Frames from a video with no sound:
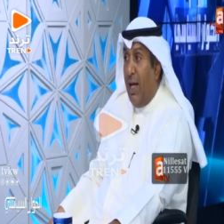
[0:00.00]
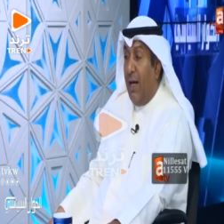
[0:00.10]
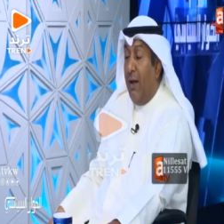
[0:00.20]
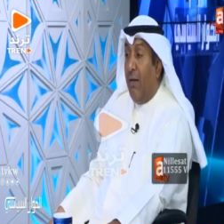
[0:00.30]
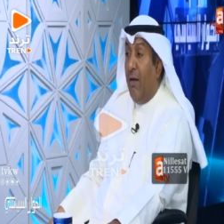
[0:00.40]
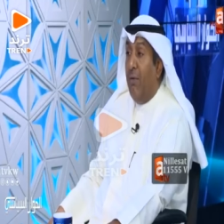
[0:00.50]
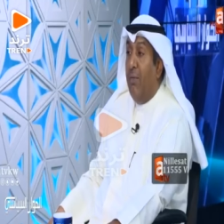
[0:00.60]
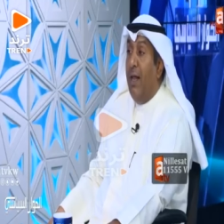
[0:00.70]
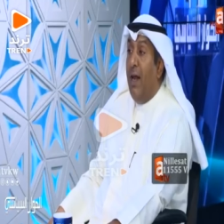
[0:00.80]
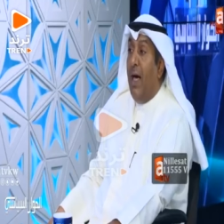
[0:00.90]
على الرغم
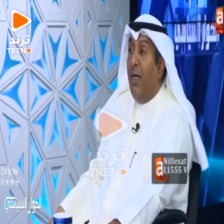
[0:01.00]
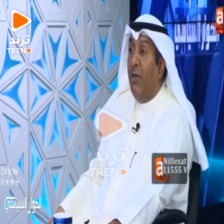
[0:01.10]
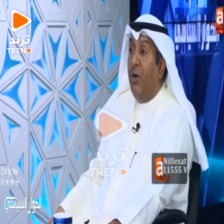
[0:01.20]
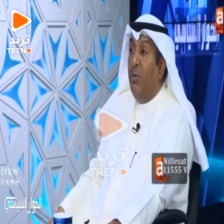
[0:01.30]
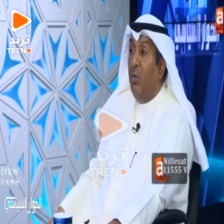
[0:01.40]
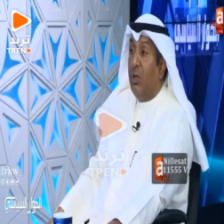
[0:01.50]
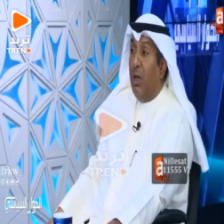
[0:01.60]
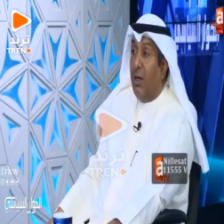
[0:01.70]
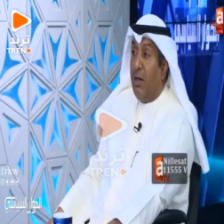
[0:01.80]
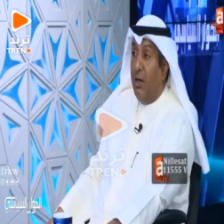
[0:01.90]
من الحظر
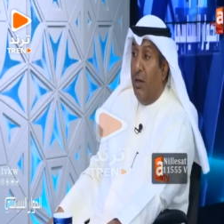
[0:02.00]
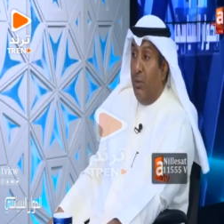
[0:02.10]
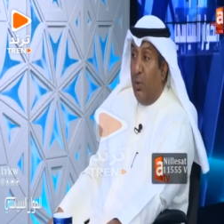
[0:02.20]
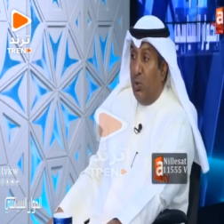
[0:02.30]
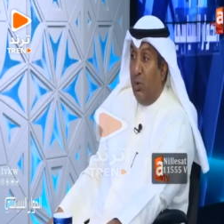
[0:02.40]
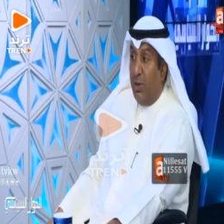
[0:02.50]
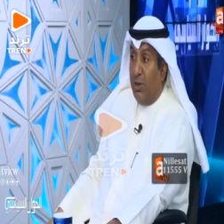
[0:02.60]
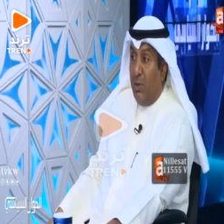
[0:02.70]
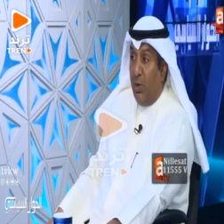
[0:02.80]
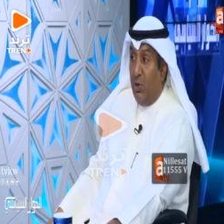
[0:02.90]
المطلق الموجود
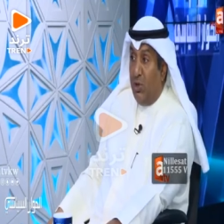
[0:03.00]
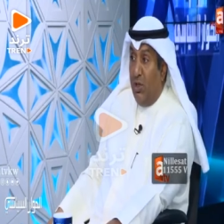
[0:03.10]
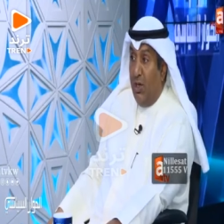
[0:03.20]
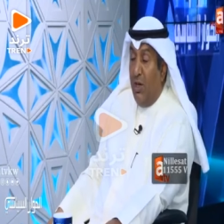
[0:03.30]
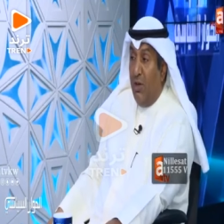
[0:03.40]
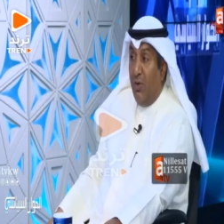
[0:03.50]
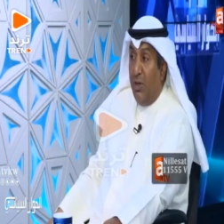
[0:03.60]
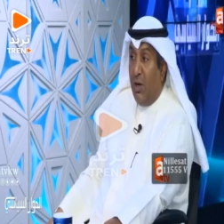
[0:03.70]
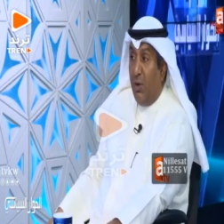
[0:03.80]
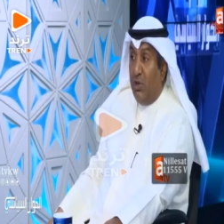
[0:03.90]
مادة 121 في
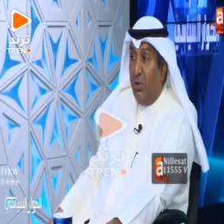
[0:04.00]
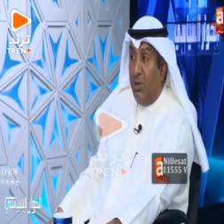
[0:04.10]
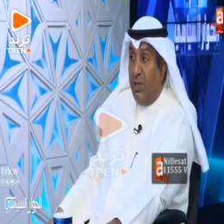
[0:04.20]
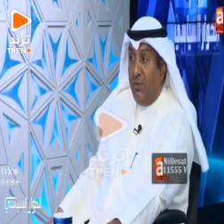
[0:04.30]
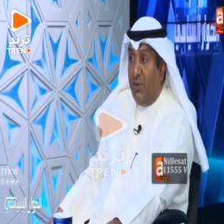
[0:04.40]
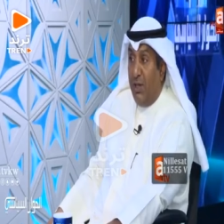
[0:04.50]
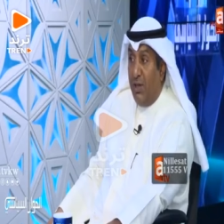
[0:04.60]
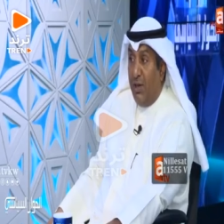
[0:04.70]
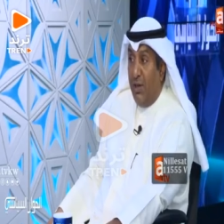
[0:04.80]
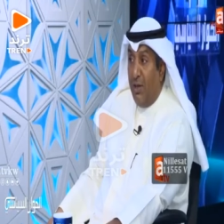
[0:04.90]
توسع بالتفسير
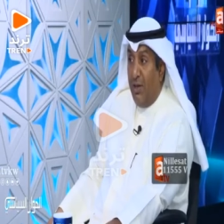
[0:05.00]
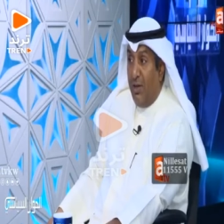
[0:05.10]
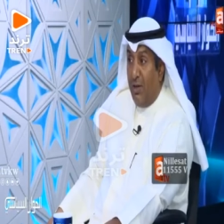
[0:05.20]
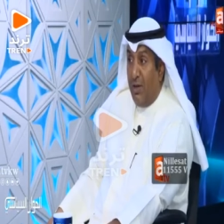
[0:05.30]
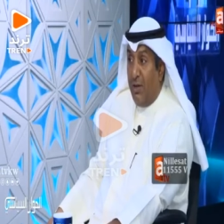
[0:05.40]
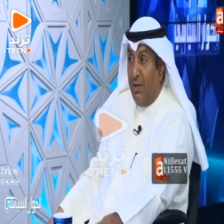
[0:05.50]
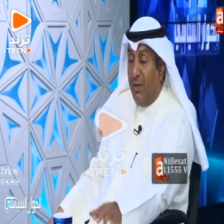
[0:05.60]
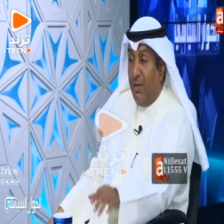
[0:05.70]
عارف بس إذا إذا